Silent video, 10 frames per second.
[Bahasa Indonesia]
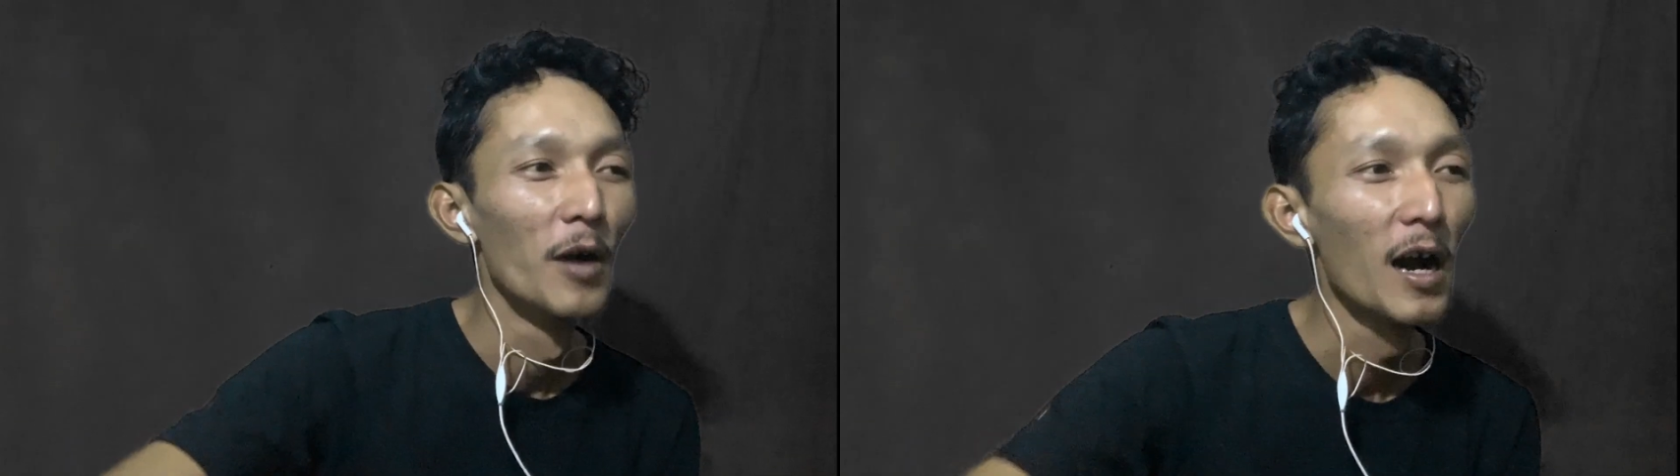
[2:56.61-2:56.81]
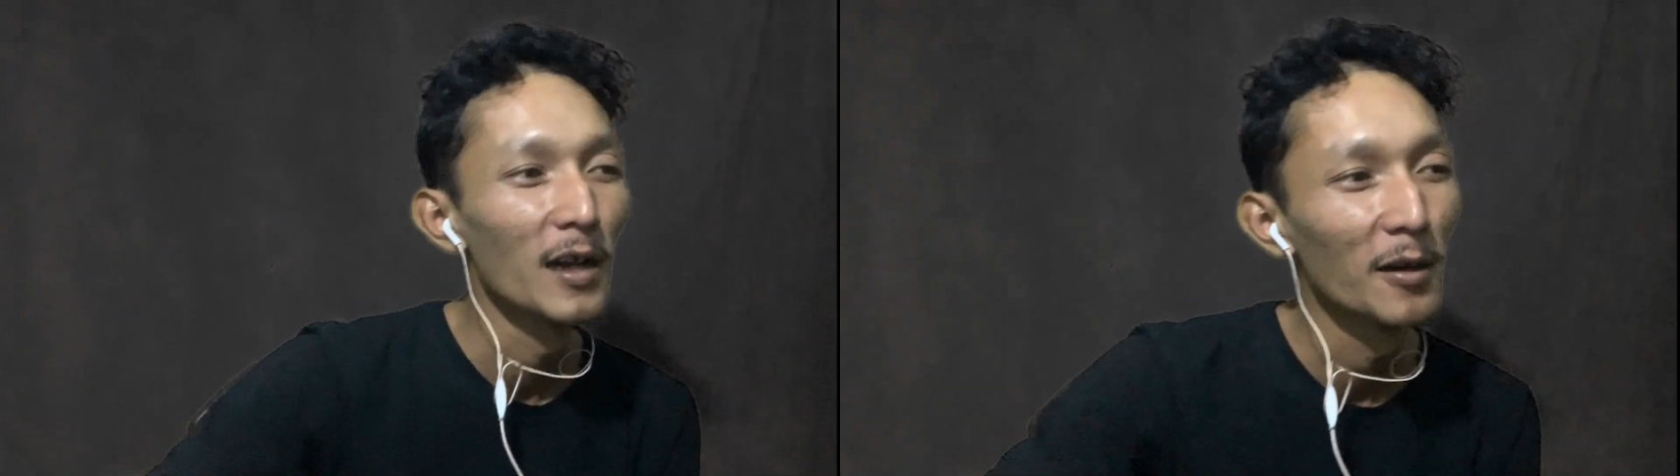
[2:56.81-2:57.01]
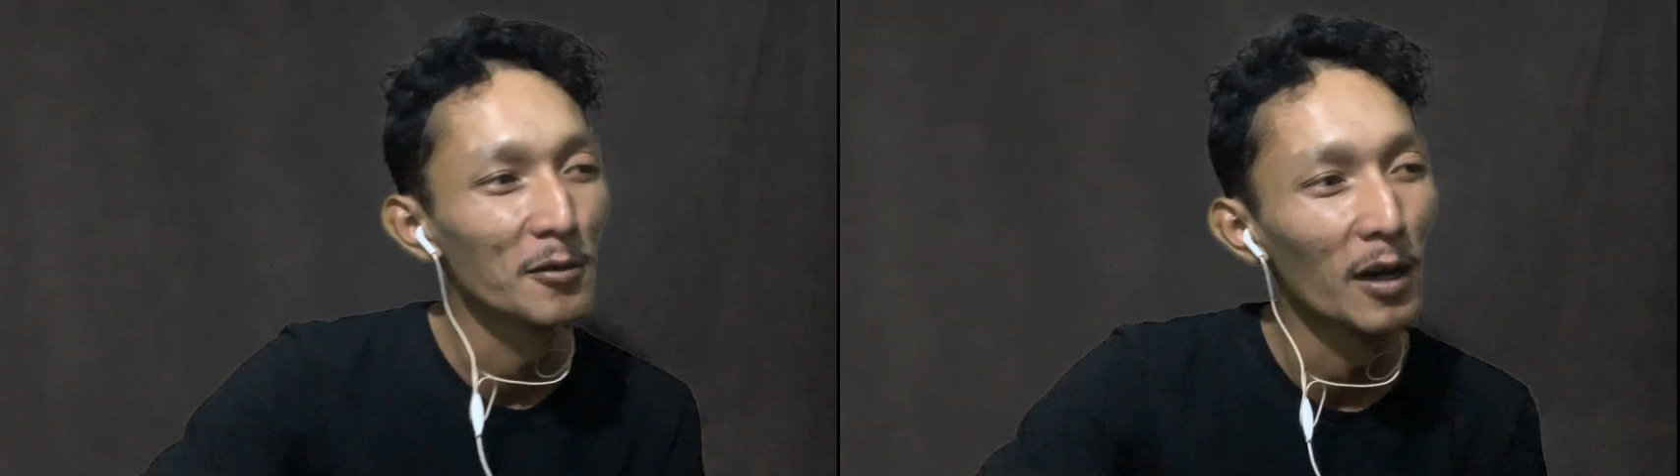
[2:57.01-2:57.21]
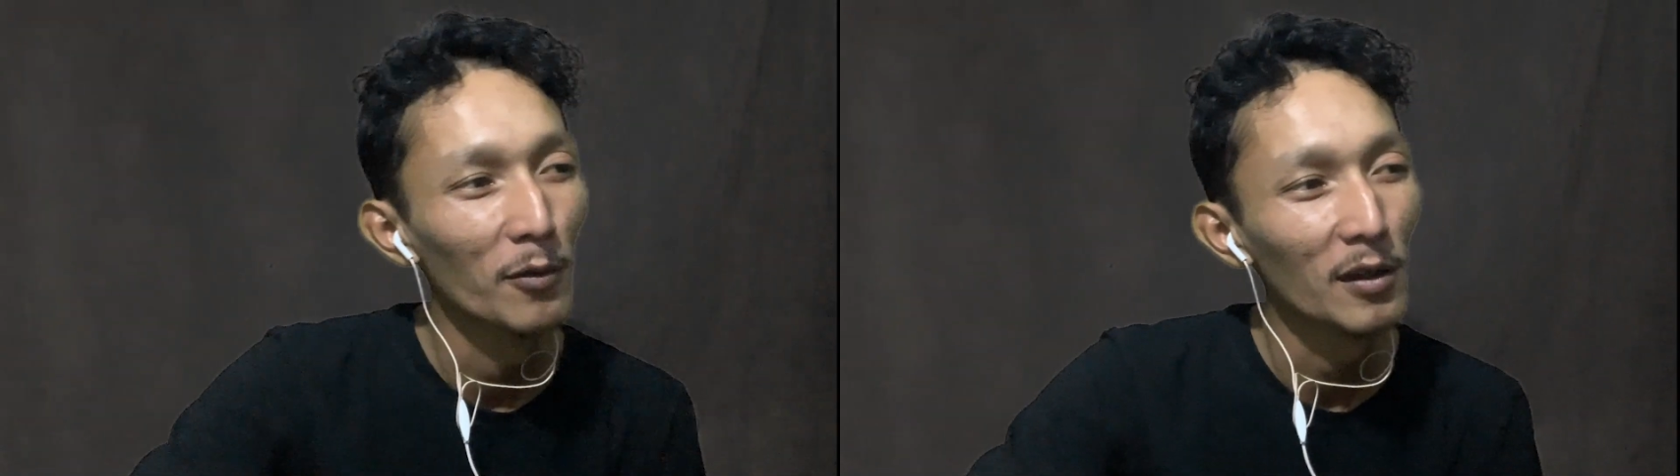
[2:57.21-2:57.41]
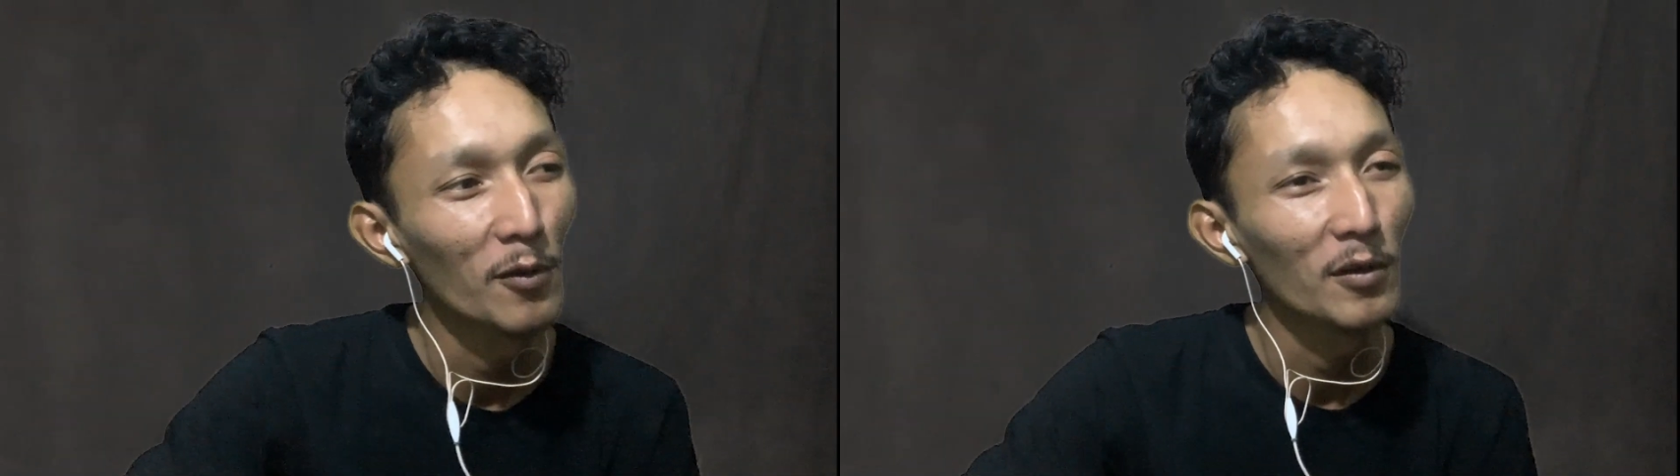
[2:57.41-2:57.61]
parah
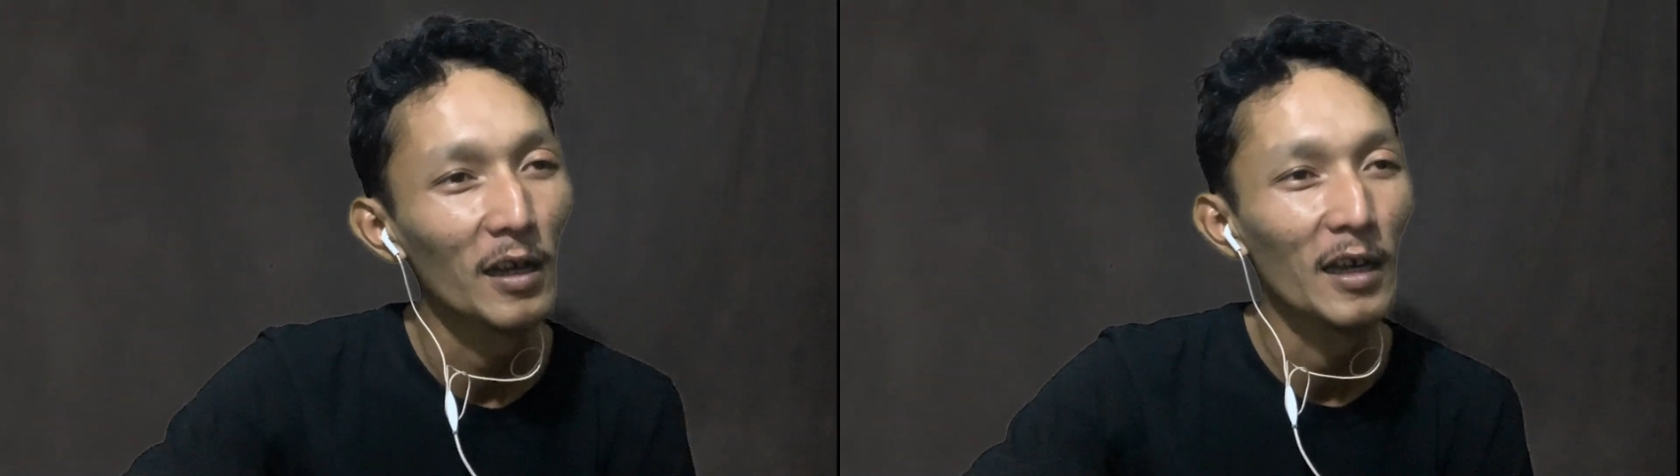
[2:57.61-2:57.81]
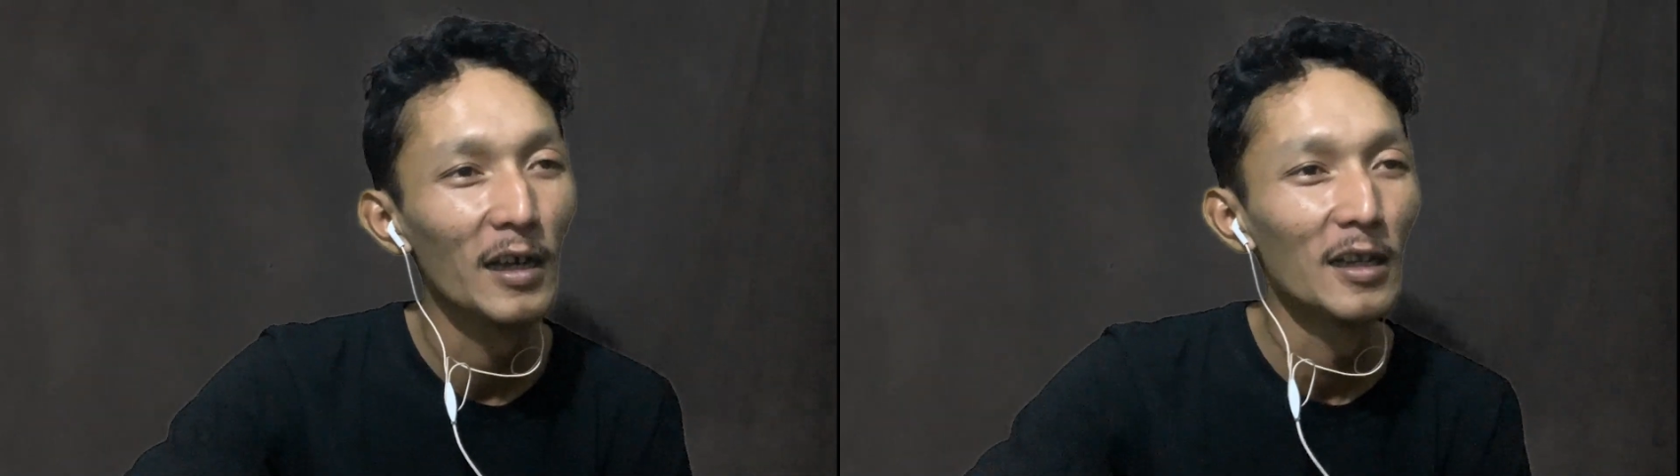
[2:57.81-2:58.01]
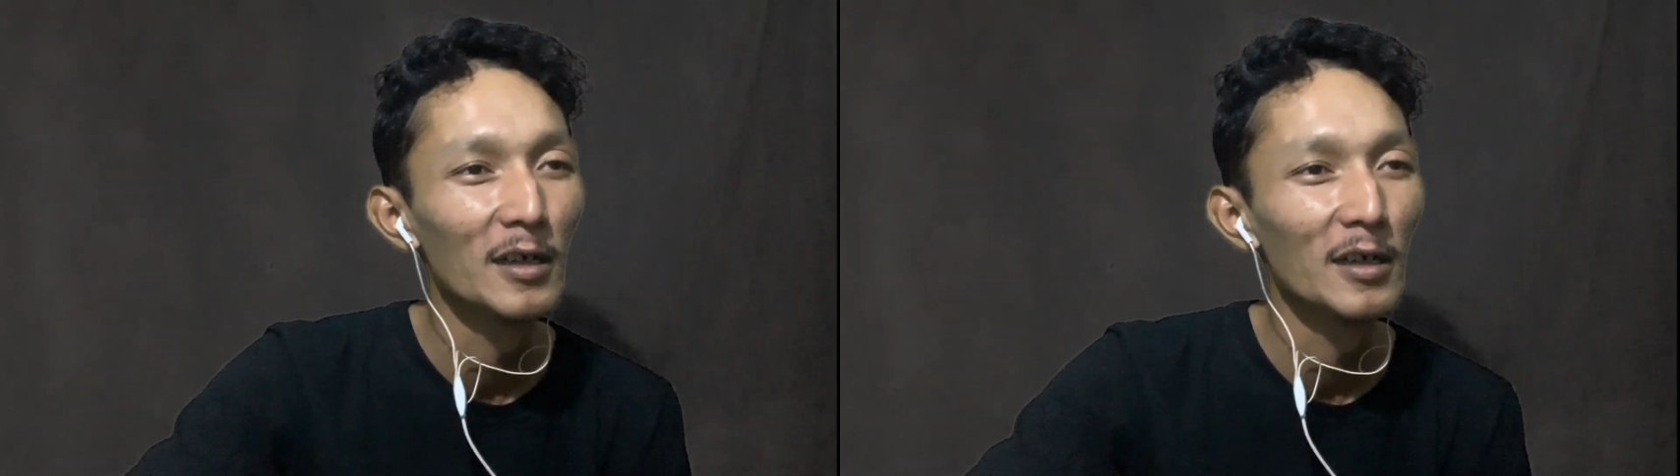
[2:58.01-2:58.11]
nyampe konge ya,